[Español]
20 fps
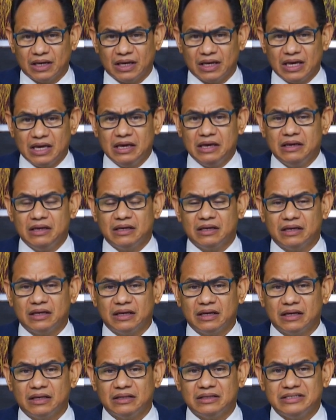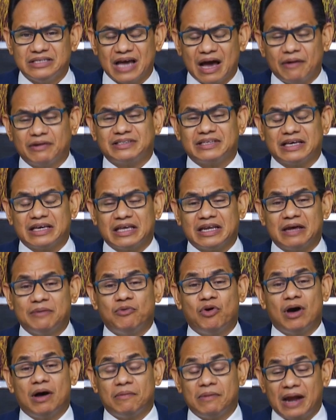Y ya
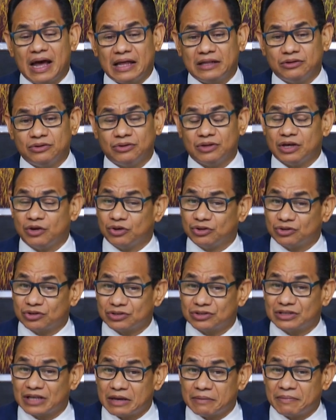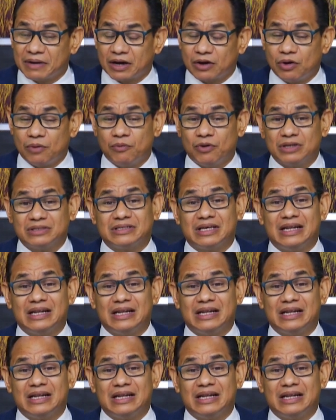seguiremos hablando de otros temas como es